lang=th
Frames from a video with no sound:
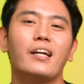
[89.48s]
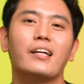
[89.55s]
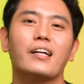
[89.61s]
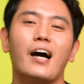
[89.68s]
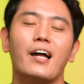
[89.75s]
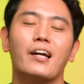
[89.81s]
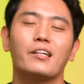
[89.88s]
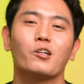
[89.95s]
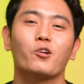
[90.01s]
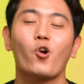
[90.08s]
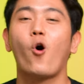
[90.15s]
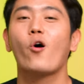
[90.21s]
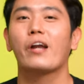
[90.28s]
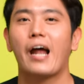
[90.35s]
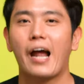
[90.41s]
ที่ในการก
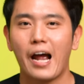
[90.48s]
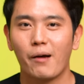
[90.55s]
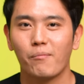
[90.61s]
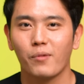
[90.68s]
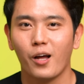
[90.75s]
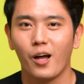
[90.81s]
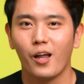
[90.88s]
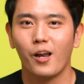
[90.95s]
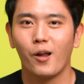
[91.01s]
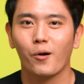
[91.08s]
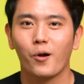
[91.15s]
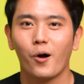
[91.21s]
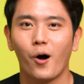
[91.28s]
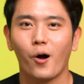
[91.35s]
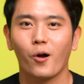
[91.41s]
รองน้ำแล้
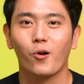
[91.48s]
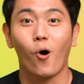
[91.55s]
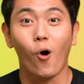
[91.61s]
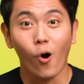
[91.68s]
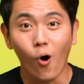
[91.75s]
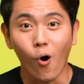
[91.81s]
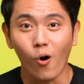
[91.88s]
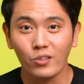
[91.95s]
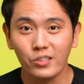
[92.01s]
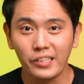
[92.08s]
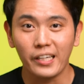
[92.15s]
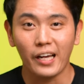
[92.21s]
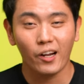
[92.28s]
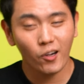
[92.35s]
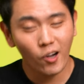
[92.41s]
วก็กรองของ
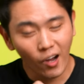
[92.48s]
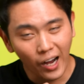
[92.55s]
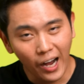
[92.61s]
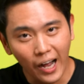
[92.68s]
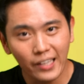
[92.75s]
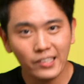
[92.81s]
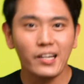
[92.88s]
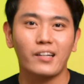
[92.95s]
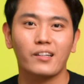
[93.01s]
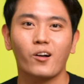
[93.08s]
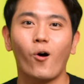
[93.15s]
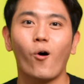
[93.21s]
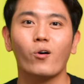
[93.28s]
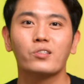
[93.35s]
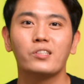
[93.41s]
เสียแล้วก็ขจัด
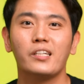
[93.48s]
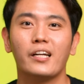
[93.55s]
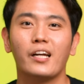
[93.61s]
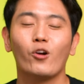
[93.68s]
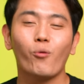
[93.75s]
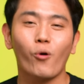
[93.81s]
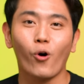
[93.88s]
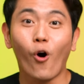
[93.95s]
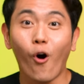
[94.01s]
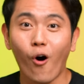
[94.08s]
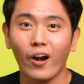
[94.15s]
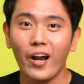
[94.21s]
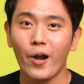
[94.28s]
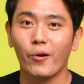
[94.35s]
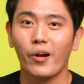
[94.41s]
ของเสียในรูปของขอ
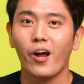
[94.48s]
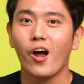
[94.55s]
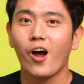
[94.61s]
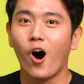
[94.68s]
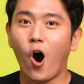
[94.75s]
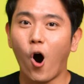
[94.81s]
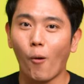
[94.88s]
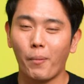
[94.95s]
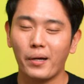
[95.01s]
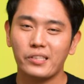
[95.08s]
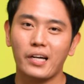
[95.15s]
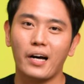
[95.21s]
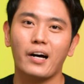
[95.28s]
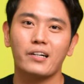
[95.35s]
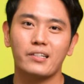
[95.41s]
งเหลวเนี่ยออกไป
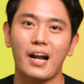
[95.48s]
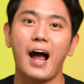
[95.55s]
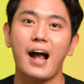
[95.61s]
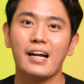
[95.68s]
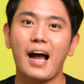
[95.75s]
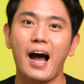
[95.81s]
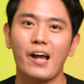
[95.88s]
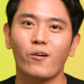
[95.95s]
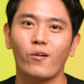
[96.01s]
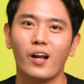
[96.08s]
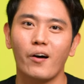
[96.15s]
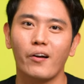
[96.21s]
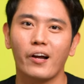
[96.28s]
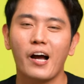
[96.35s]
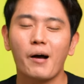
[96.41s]
จากร่างกายของ
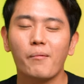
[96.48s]
เรานะ